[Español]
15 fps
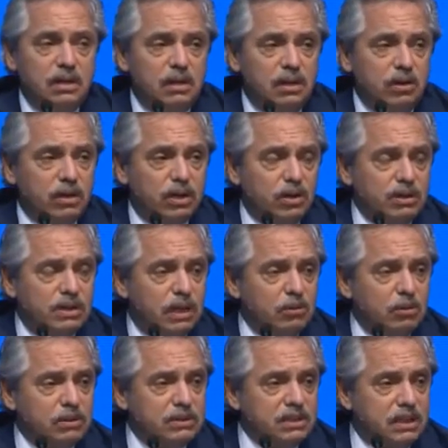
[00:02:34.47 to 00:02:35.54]
lo que
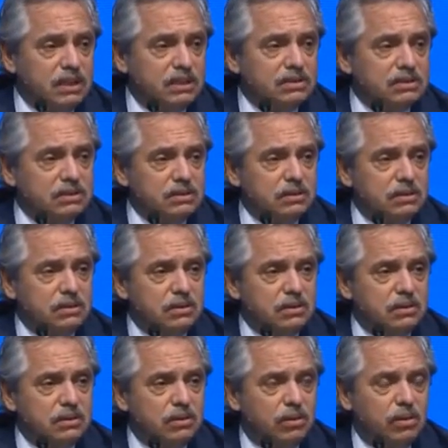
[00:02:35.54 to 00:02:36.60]
notamos es
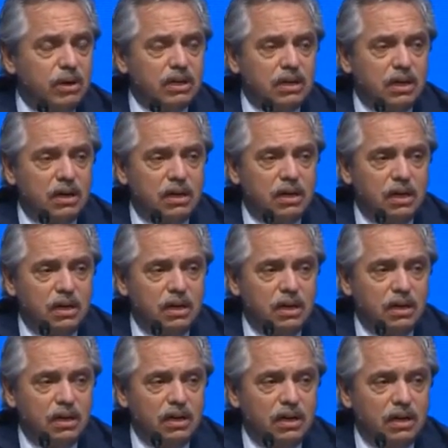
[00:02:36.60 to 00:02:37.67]
una,